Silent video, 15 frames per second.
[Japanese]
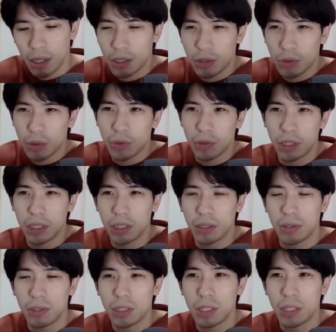話を
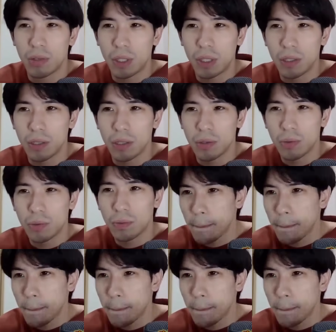オフシーズンしてたわけだけど